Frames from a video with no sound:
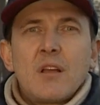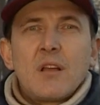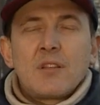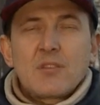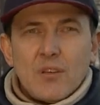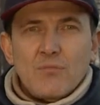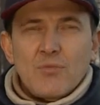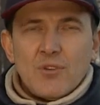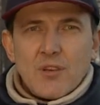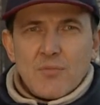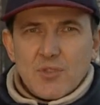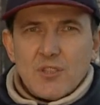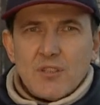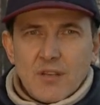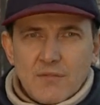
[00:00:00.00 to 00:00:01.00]
co mu się
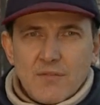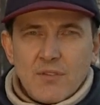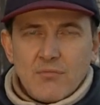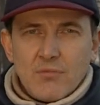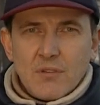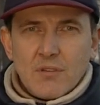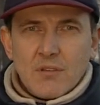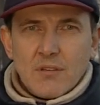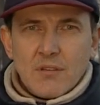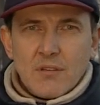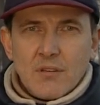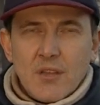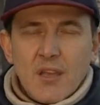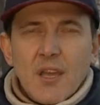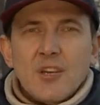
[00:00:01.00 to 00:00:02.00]
przytrafiło.
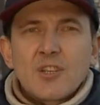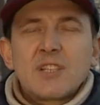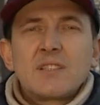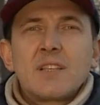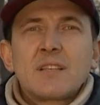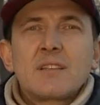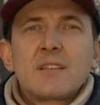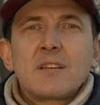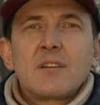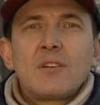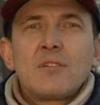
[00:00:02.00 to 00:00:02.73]
16